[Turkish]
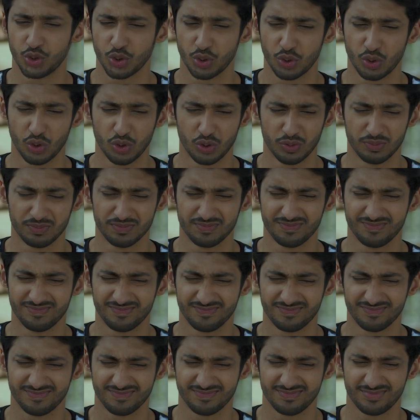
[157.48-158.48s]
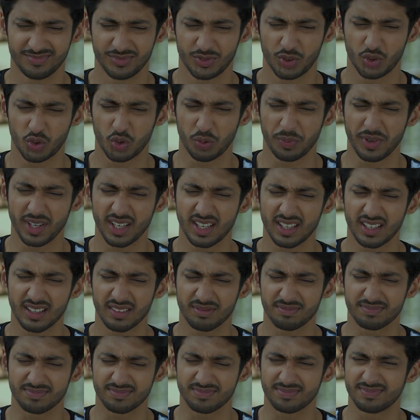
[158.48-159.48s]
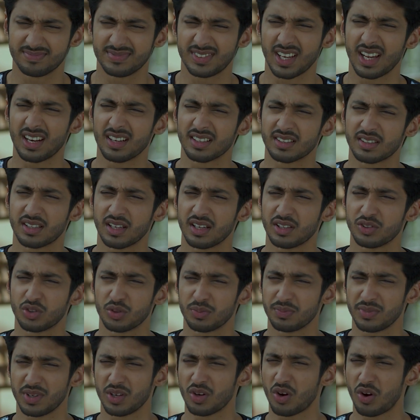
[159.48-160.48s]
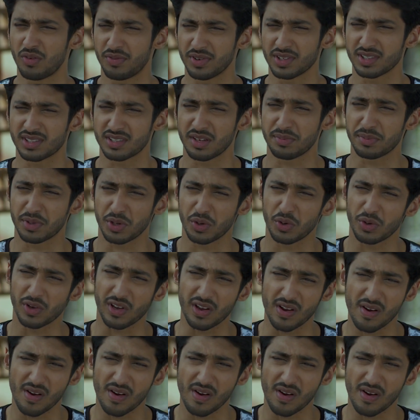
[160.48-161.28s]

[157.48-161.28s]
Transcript: Ee, yani ne düşünüyorsun? Kabul edecek misin bu